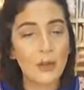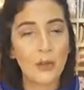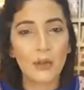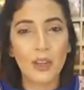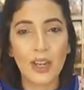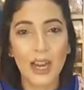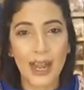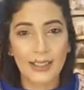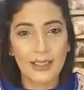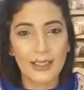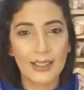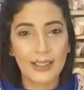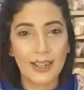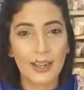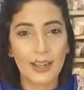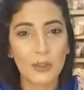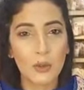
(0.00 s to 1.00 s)
সুন্দর লাগতেছে
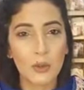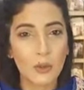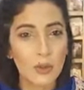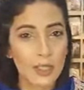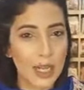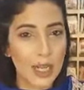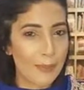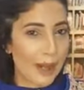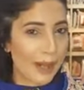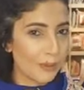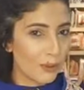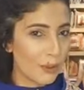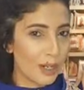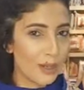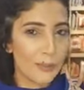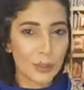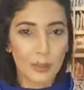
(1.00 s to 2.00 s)
না কারণ চুলটা
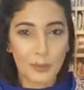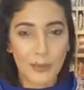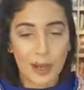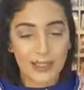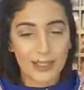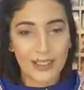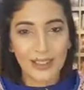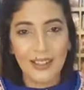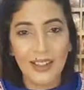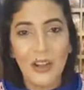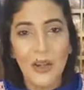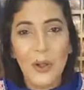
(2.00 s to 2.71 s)
বান্দরের মতো বাঁধছি